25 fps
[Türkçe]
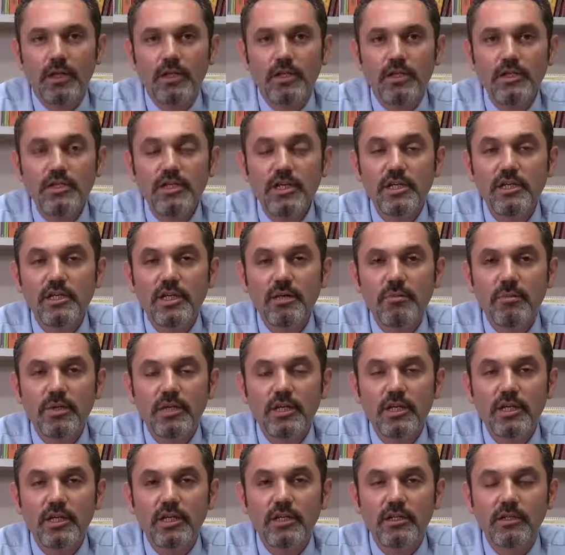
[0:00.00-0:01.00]
Diz
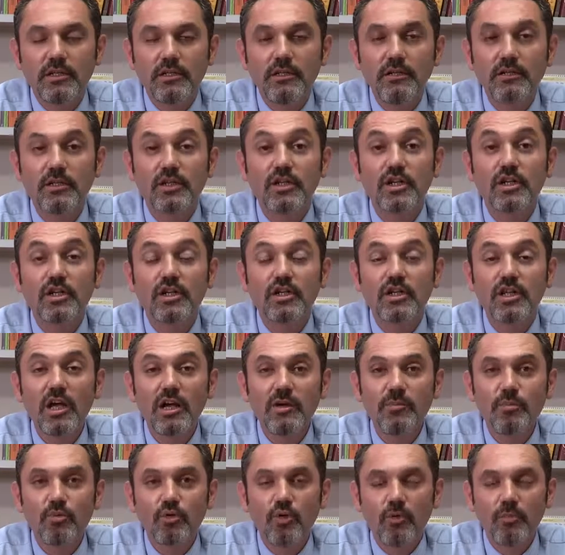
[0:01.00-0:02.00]
eklemiyle ilgili
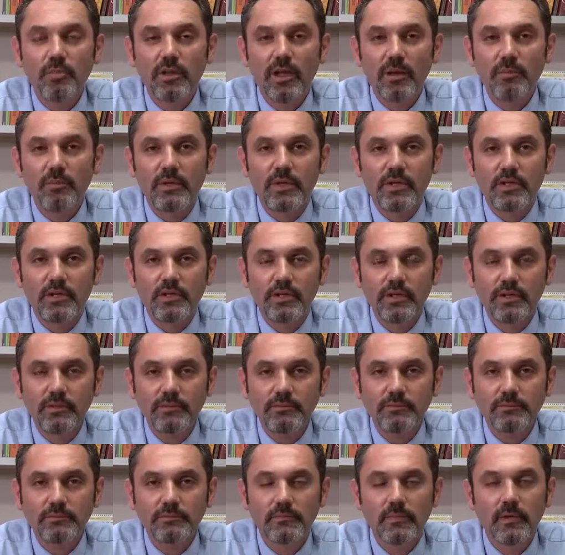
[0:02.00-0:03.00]
kıkırdak problemlerinde
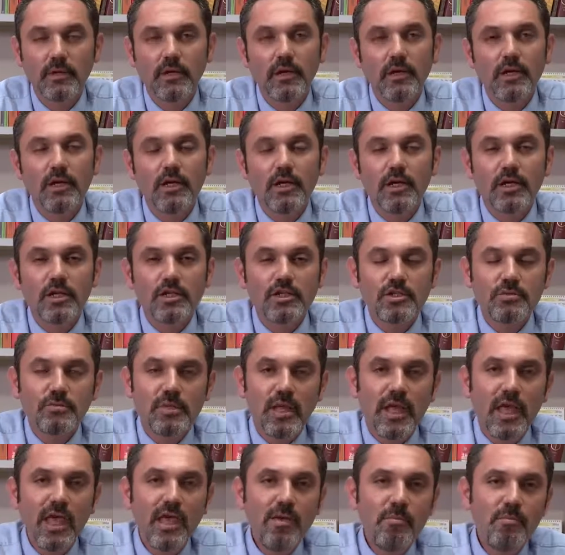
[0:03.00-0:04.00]

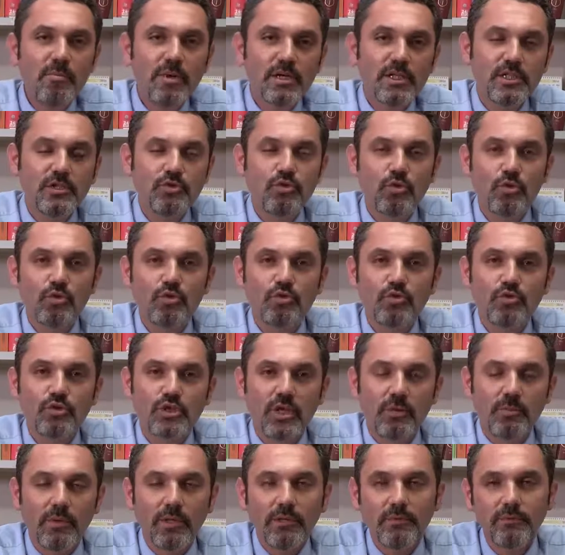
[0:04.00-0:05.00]
şimdi en basit olduğu
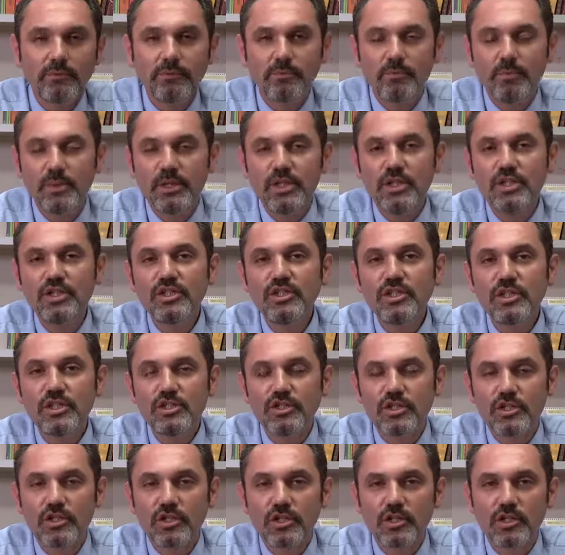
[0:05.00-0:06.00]
zaman birinci
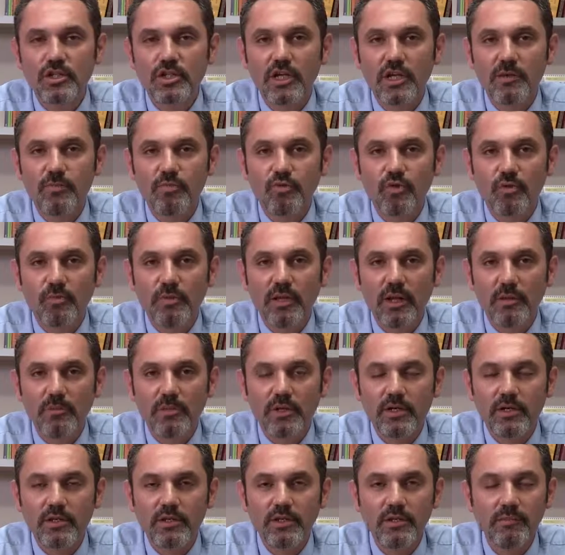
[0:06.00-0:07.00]
derece kıkırdak
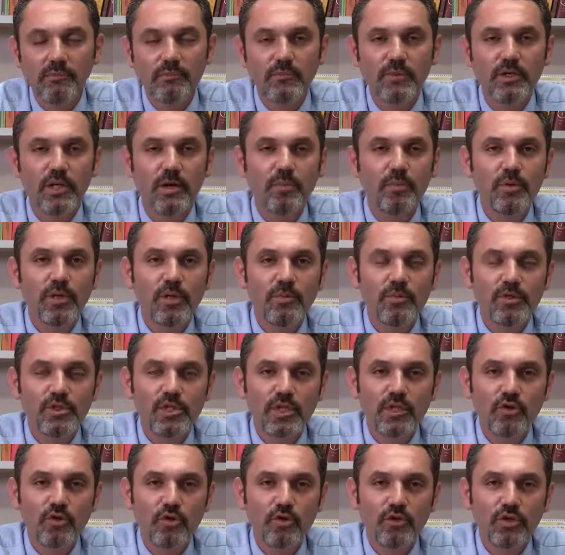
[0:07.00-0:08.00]
problemlerinde
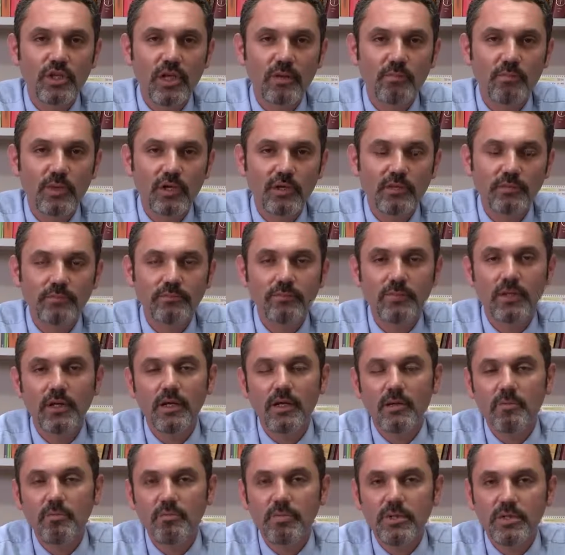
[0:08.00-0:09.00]
yapılabilecek yöntemler
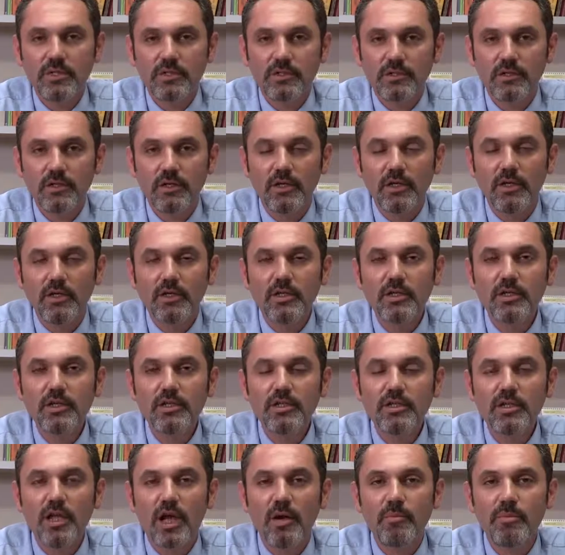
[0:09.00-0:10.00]
1.
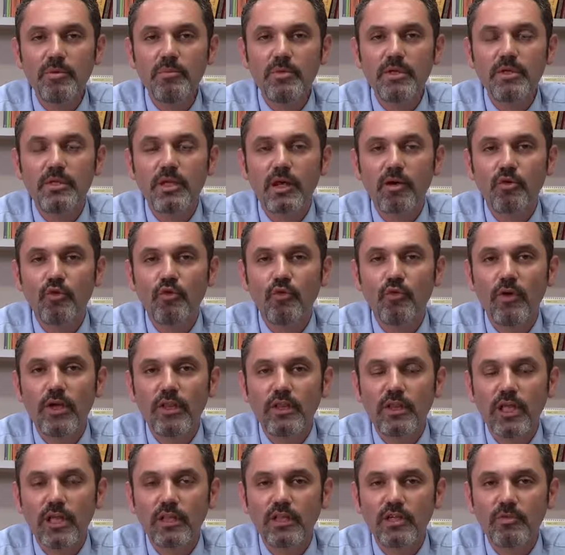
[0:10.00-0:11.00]
Kıkırdağı bir miktar
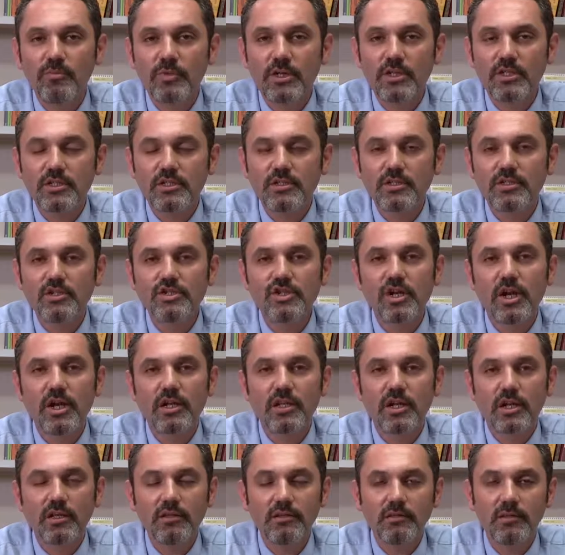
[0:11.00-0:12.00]
kuvvetlendirmek için
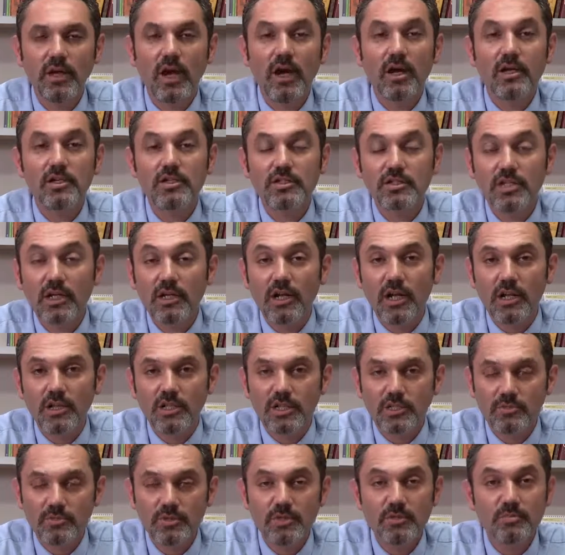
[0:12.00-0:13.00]
dışarıdan ağızdan
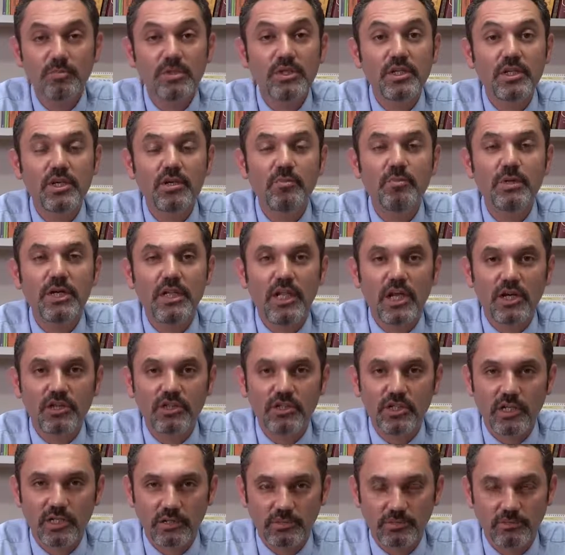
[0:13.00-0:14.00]
aldığımız bir takım
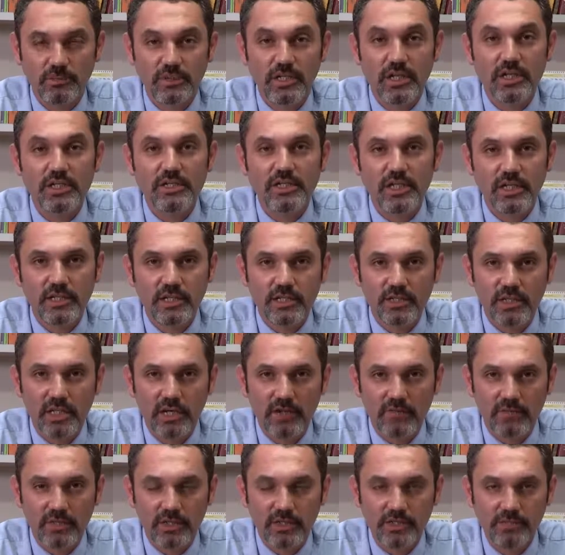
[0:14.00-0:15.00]
ilaçlar, destek
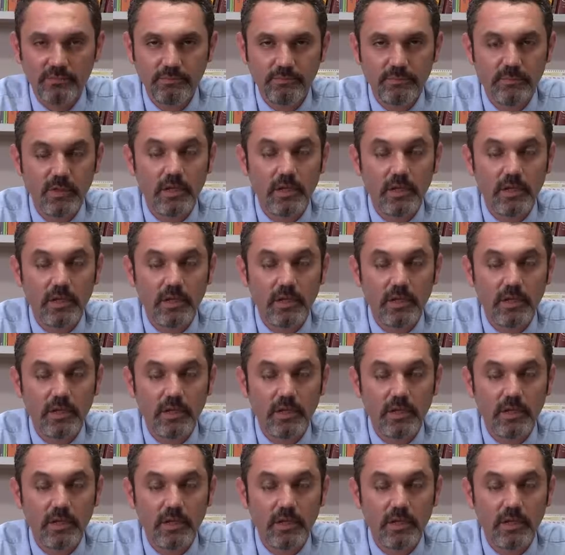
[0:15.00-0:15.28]
tedavileri,